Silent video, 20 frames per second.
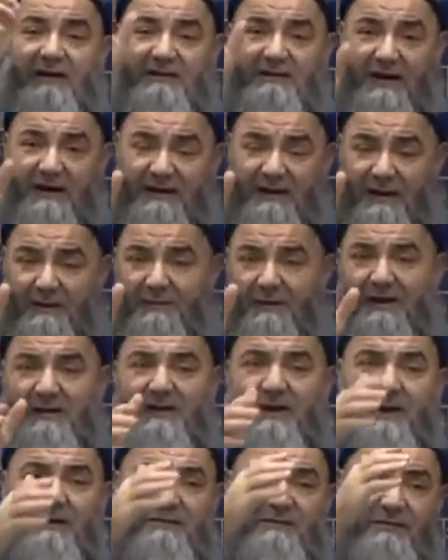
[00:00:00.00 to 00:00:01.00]
kendi amel
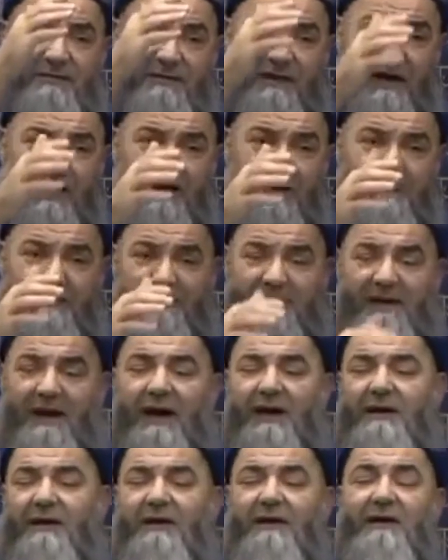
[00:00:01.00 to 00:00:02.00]
eder, talim
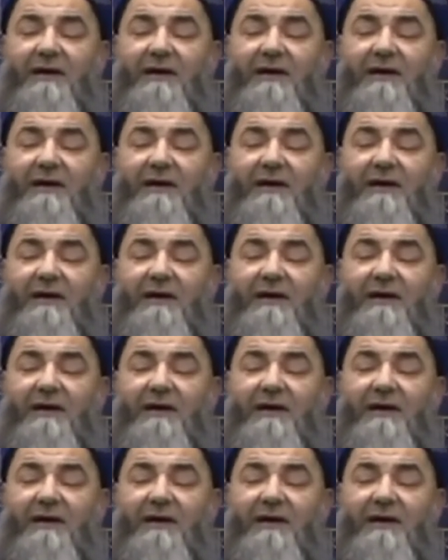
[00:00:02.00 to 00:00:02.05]
eder.